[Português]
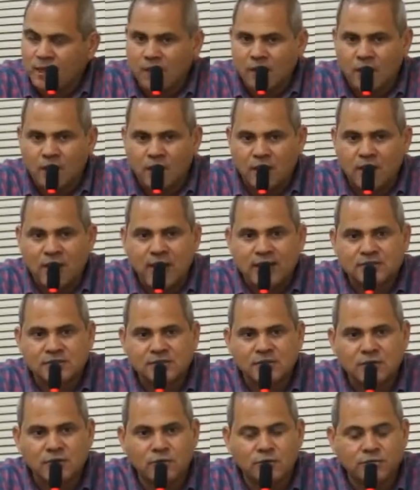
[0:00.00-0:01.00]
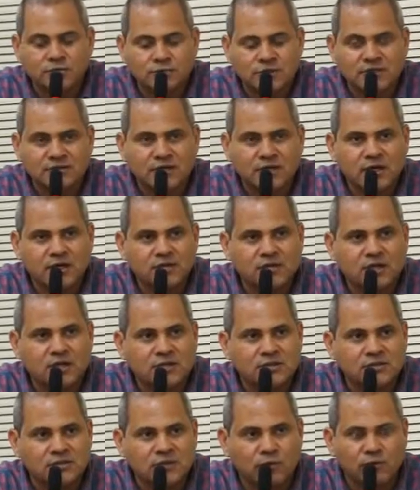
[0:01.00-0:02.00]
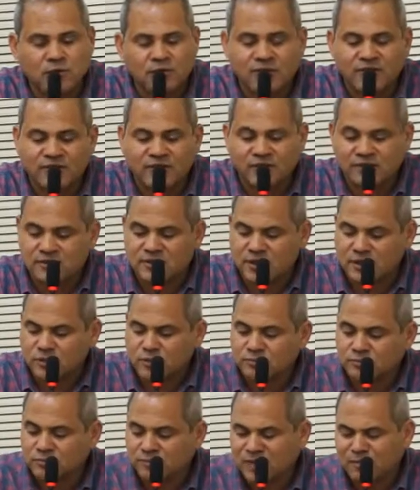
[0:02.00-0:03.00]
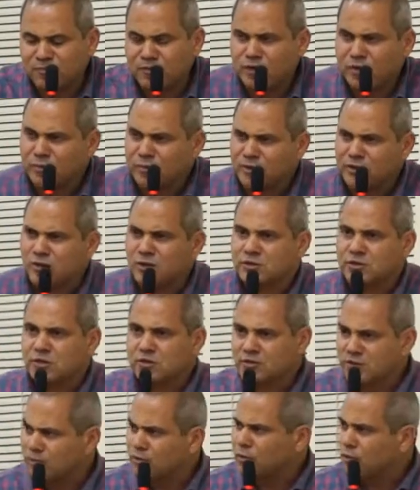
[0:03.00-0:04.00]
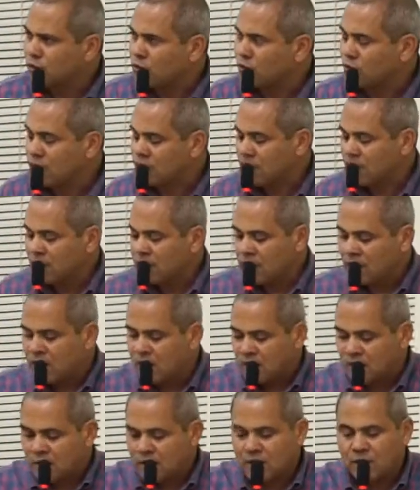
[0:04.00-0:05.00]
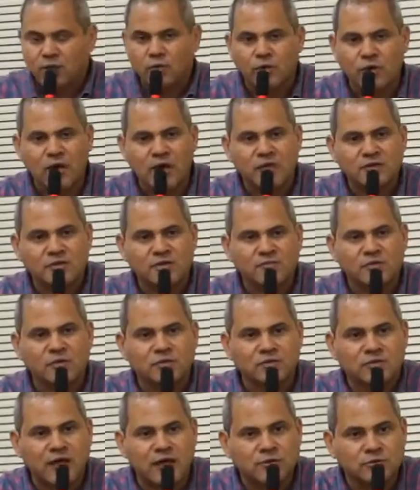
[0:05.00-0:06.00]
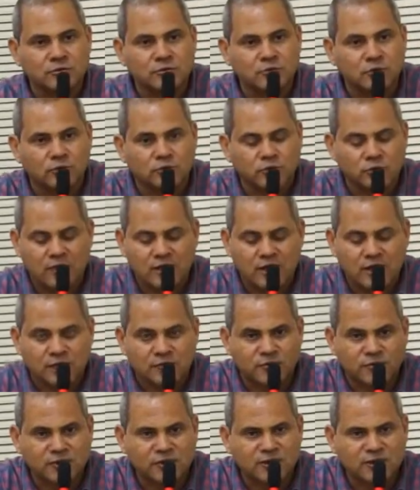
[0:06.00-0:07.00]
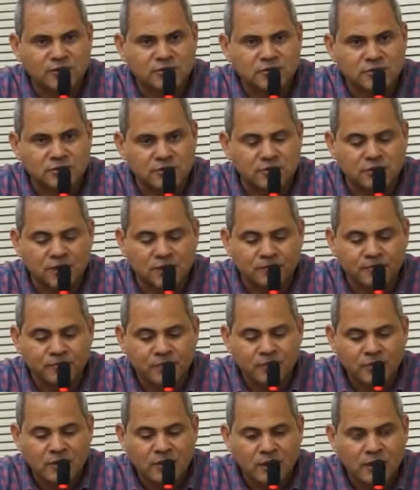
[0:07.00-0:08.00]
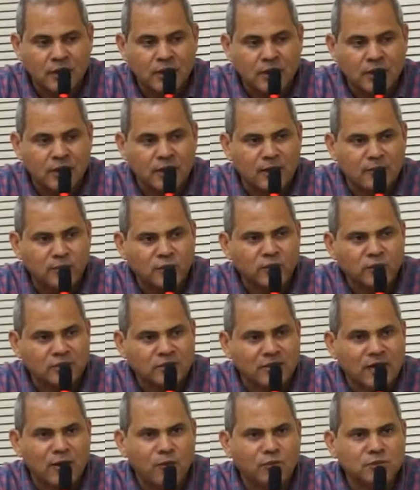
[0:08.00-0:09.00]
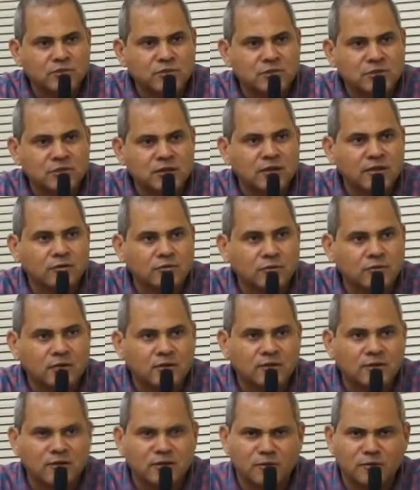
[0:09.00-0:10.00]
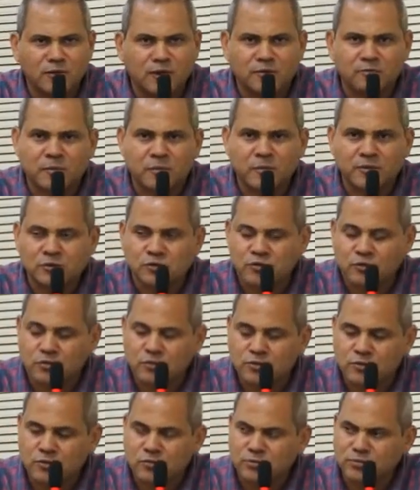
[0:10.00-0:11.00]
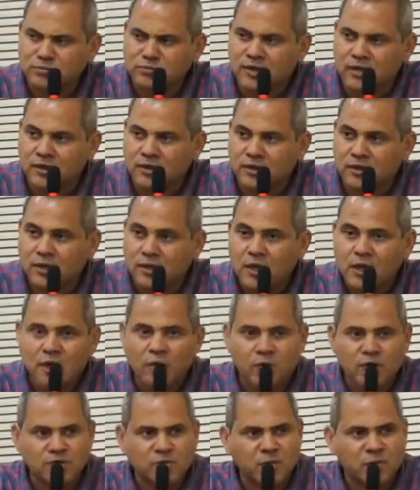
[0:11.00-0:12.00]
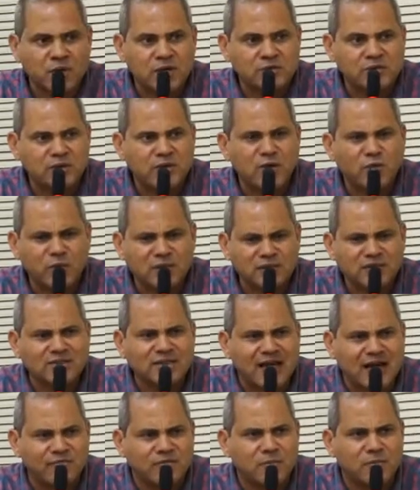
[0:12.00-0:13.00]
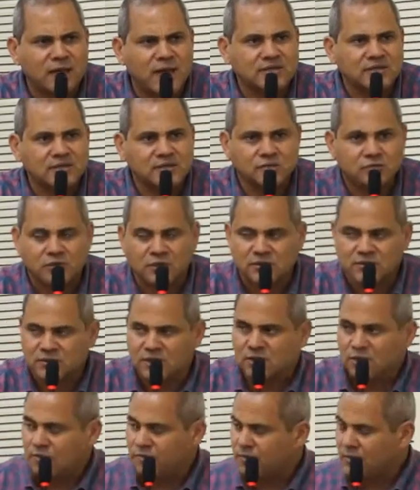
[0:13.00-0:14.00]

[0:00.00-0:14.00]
é, a ação que a Secretaria de Saúde está fazendo, na minha opinião, acho que demorou, e a coragem e a vontade do doutor Carlos Fernandes de é, montar um centro de atendimento a pessoas com dengue. Eu acho que a população não aguentava mais a situação.